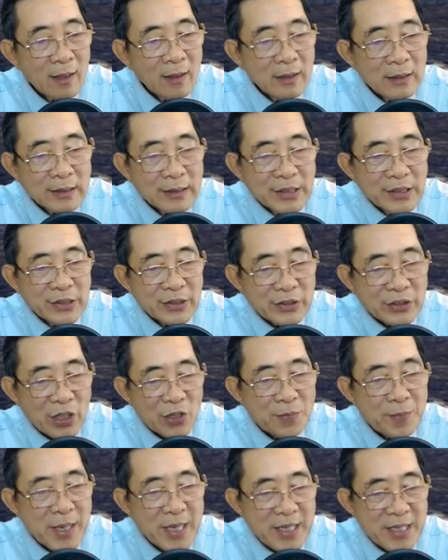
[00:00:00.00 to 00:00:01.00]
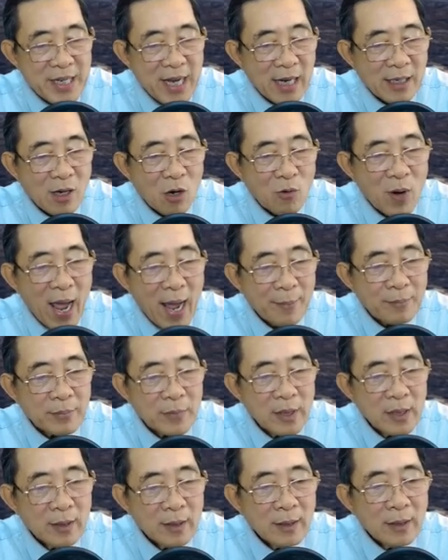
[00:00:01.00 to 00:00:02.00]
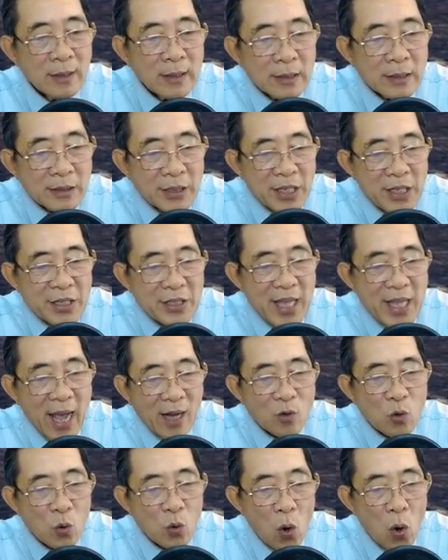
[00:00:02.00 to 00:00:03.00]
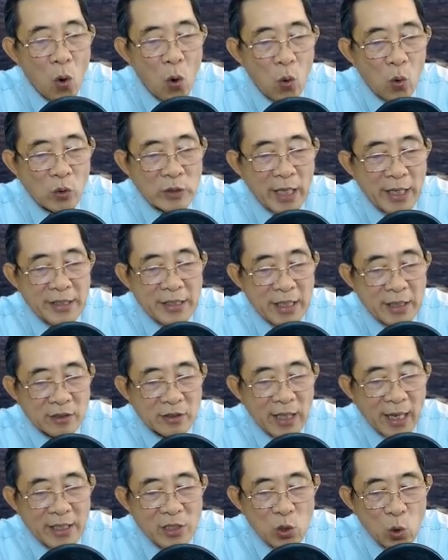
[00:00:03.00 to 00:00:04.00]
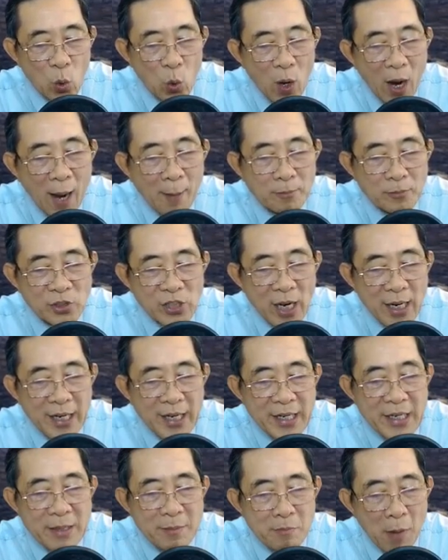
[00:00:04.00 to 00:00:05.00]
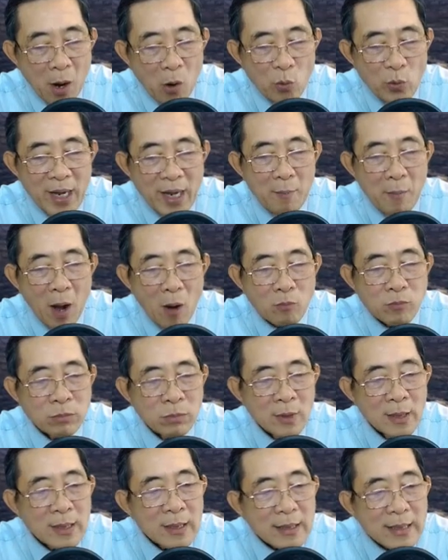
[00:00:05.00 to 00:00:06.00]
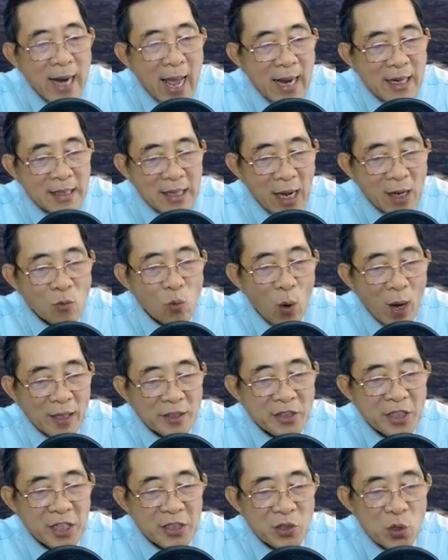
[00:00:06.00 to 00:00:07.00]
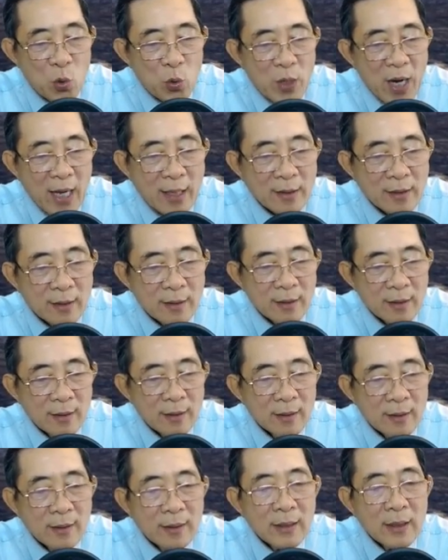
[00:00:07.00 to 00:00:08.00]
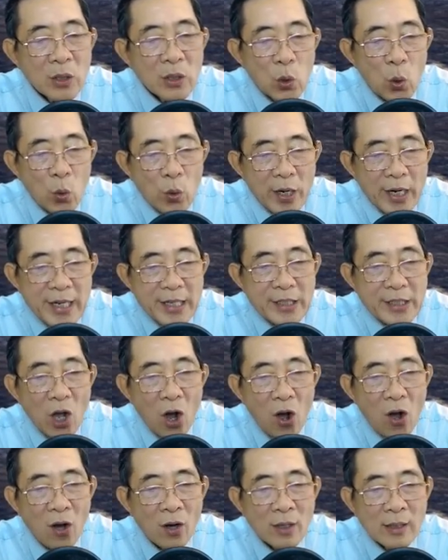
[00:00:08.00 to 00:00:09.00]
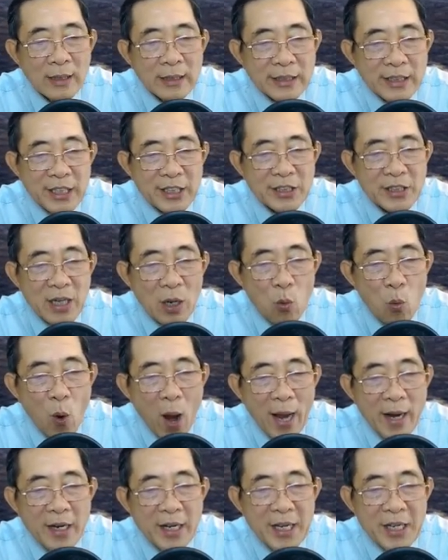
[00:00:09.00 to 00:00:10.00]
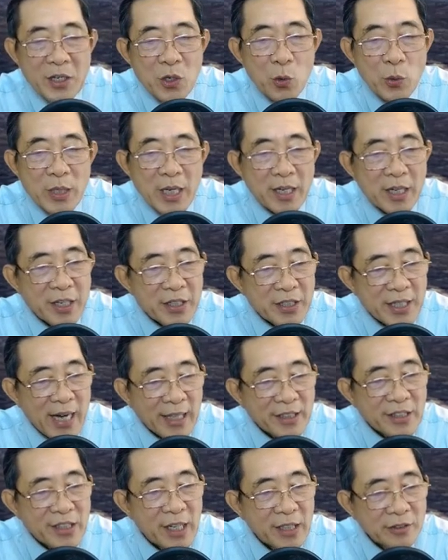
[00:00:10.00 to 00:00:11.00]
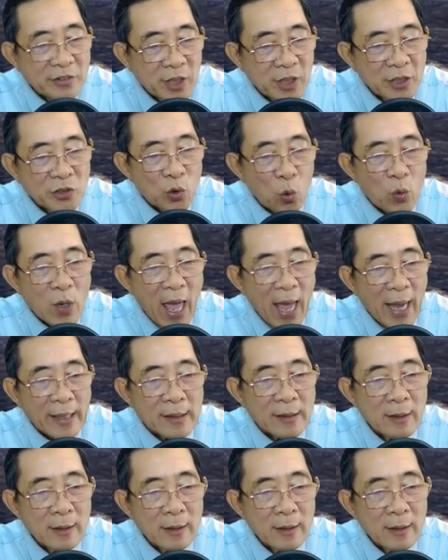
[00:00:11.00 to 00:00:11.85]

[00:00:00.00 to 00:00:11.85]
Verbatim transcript: Dương Tử My gật đầu đáp. Thiên nhãn của cô có thể nhìn thấy luồng âm sát khí màu đen mỏng đang lẫn quẩn trên khu đất. Luồng khí đó chính là oán khí của những người đã chết tích tụ lại.